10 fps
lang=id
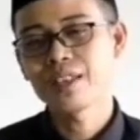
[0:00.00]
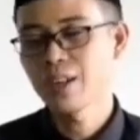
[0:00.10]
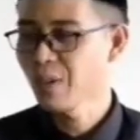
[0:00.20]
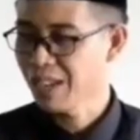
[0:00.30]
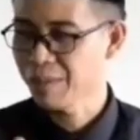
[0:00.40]

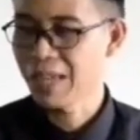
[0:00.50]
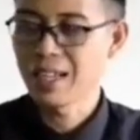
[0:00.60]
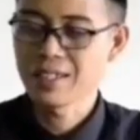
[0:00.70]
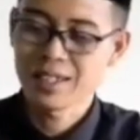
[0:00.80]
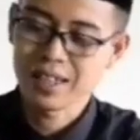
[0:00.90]
luar
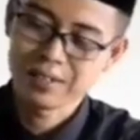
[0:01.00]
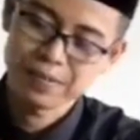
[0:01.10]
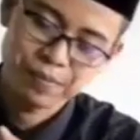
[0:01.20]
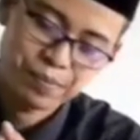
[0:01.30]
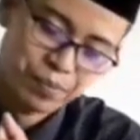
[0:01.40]
biasa
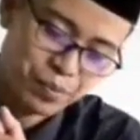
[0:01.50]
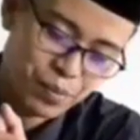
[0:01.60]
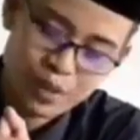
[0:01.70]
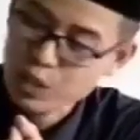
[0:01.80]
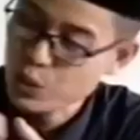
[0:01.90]

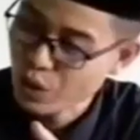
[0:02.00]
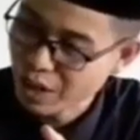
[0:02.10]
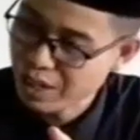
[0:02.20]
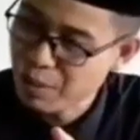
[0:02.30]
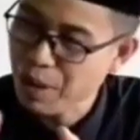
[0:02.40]

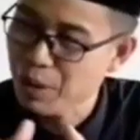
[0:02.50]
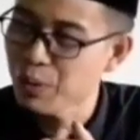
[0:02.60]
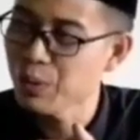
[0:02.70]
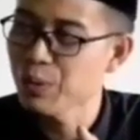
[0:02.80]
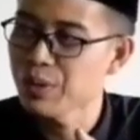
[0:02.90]
suaranya
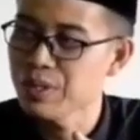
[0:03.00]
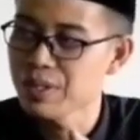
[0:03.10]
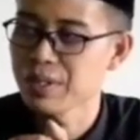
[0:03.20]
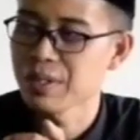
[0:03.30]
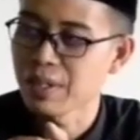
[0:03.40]

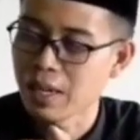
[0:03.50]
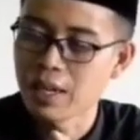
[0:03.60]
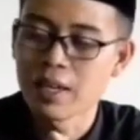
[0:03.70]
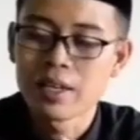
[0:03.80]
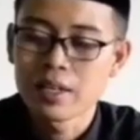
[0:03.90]
bagus ya
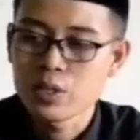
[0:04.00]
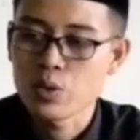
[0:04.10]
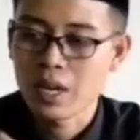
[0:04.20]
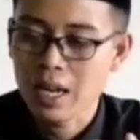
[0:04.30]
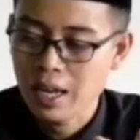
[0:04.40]

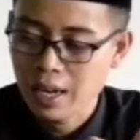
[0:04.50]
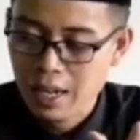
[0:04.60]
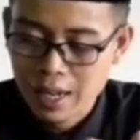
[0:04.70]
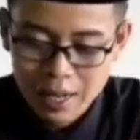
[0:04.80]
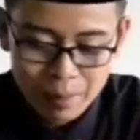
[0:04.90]
suara
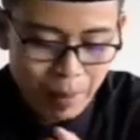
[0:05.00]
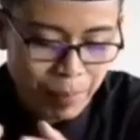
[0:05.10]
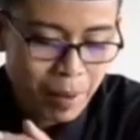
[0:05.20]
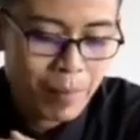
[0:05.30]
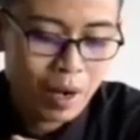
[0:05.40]
anak-anak
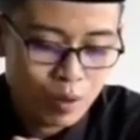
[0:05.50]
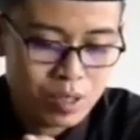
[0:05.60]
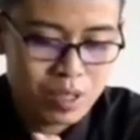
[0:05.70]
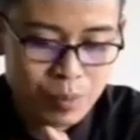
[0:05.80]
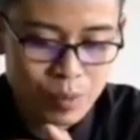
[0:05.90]
bapak bagus
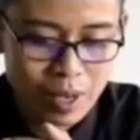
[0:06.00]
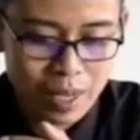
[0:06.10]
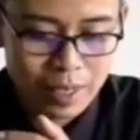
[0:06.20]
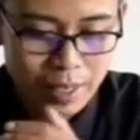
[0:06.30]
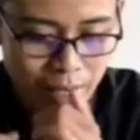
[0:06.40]
semua
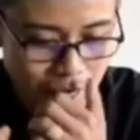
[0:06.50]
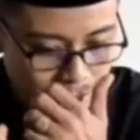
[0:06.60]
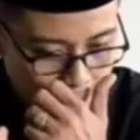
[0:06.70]
ya